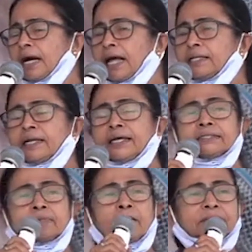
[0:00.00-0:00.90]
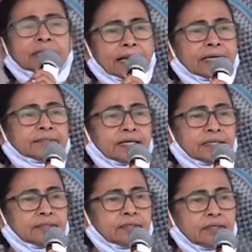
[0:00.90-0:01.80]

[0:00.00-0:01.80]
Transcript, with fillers: কালনায় যেভাবে দেখা যায়